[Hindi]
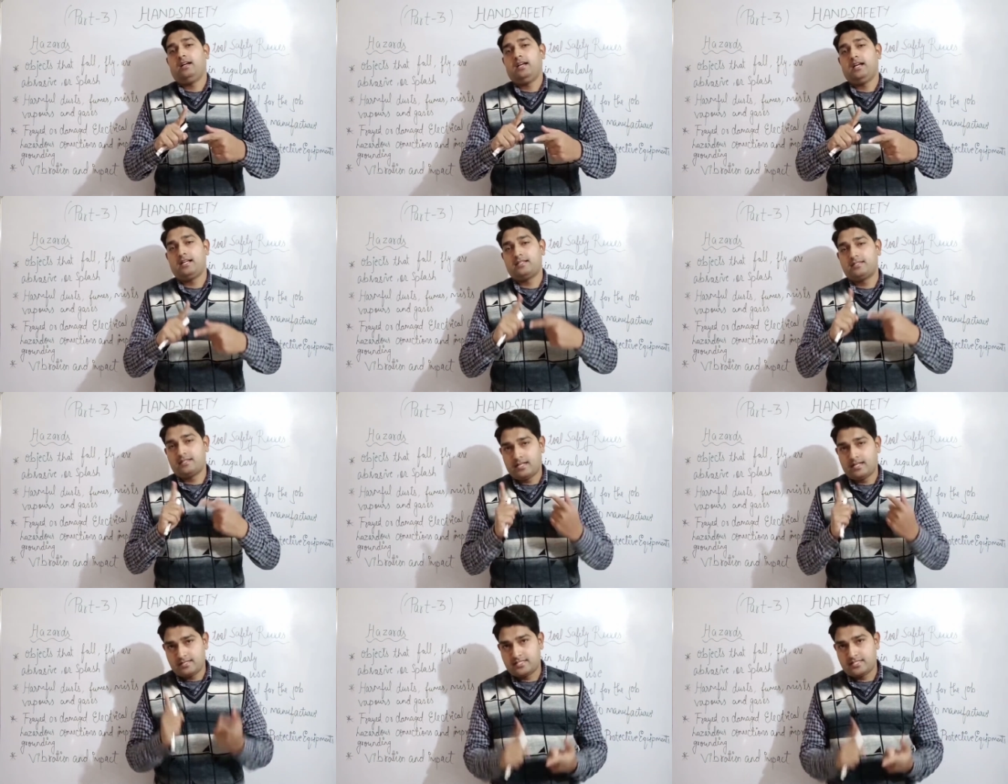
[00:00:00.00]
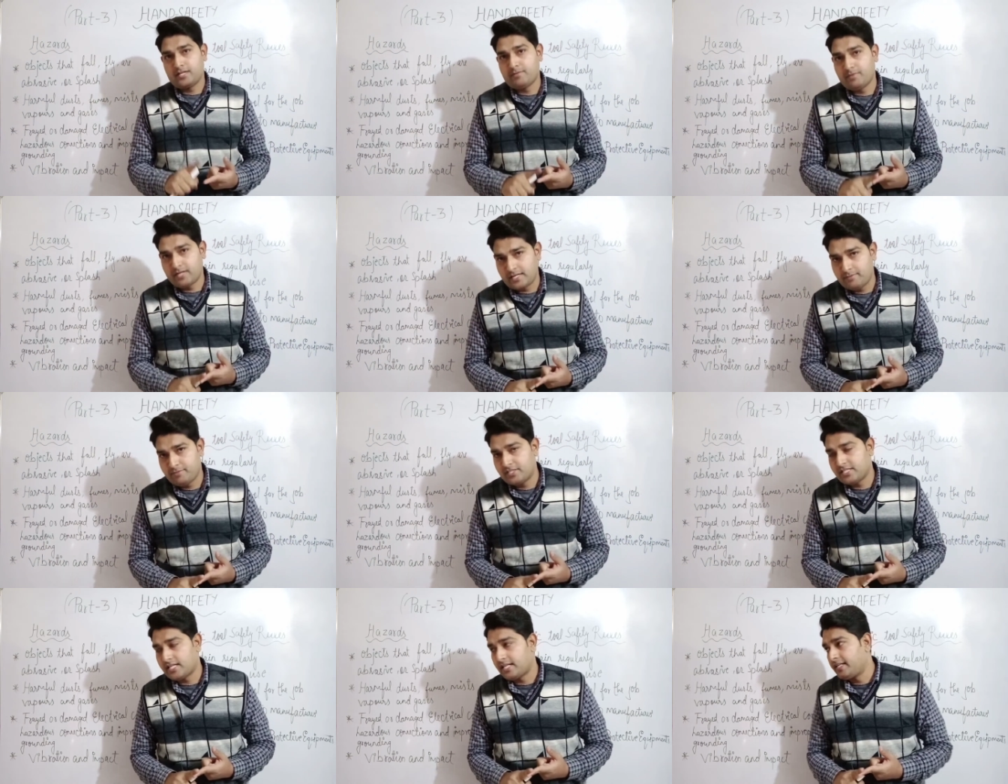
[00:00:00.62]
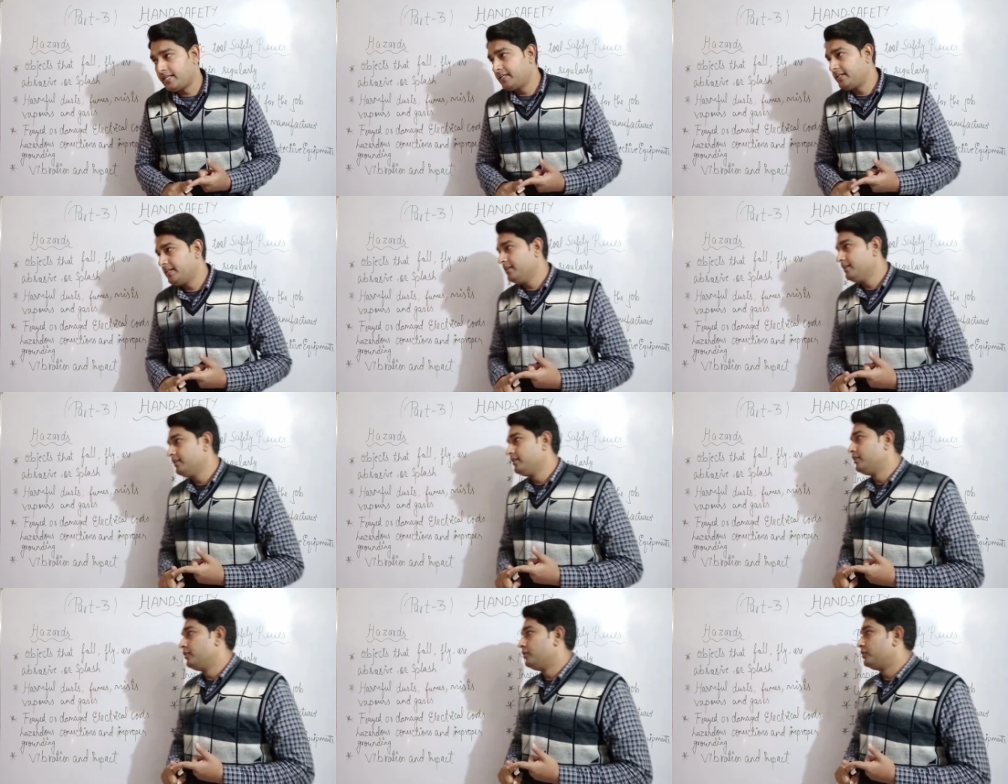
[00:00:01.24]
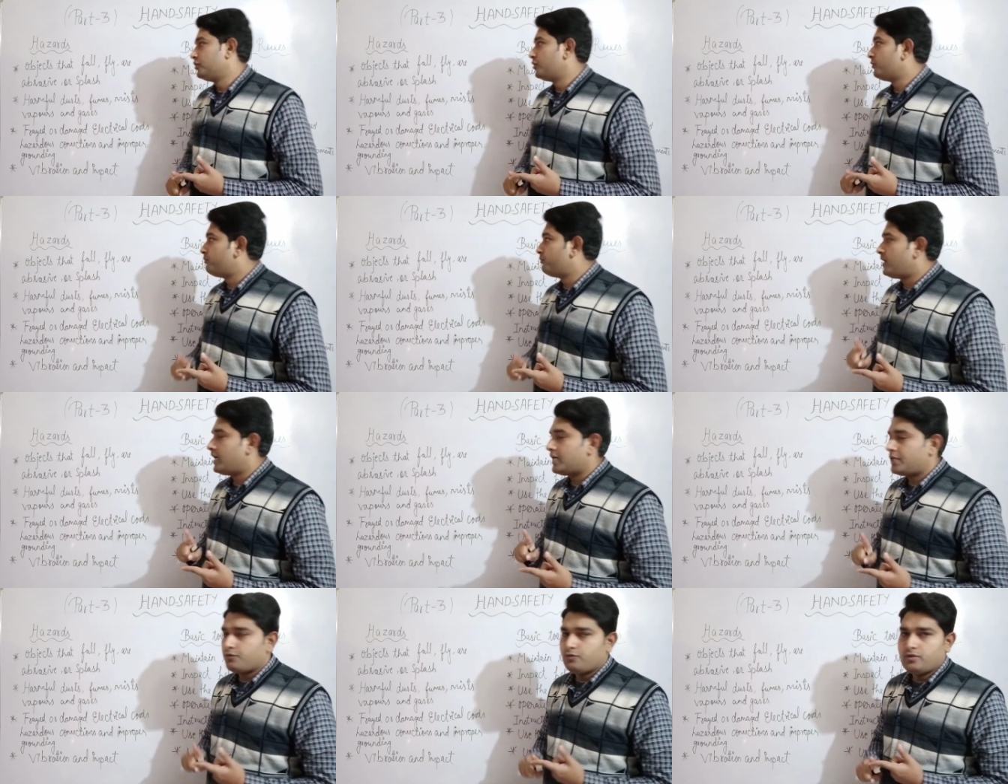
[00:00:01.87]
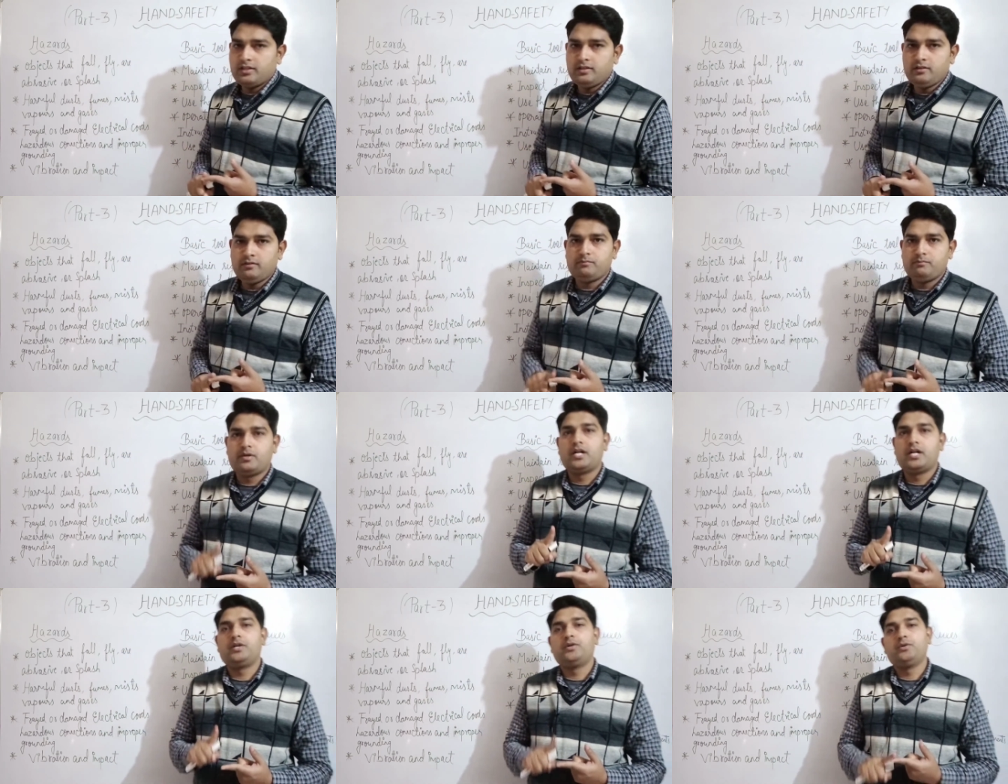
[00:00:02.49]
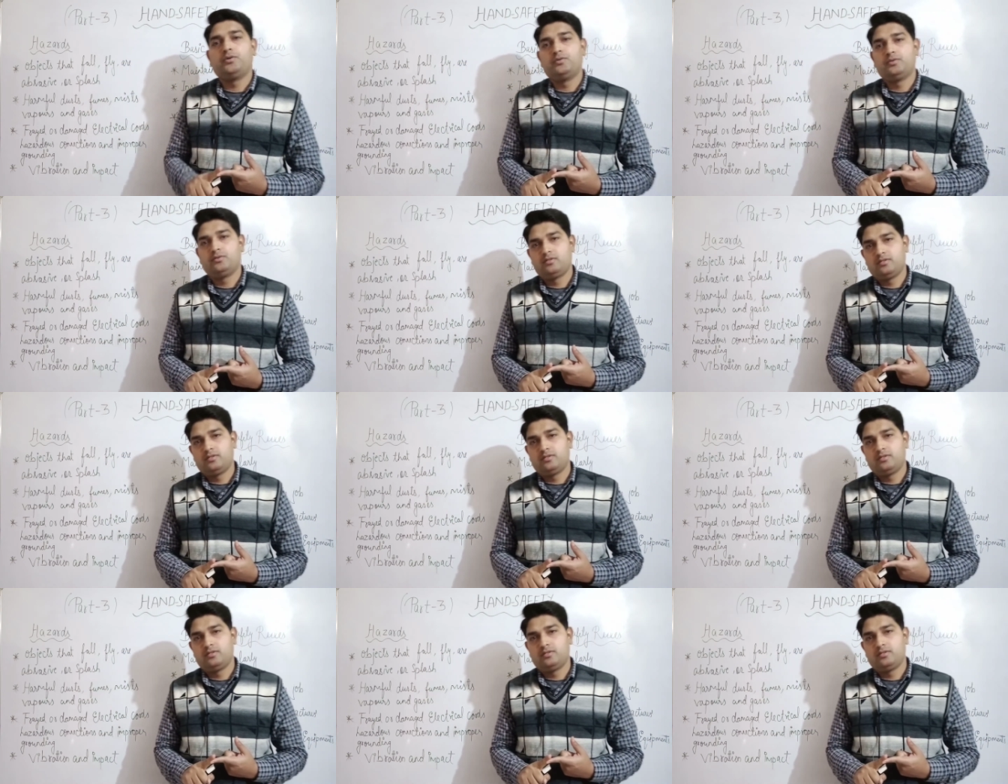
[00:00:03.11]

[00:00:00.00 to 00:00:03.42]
हैज़ार्ड्स के बारे में जानेंगे तो पार्ट वन पार्ट टू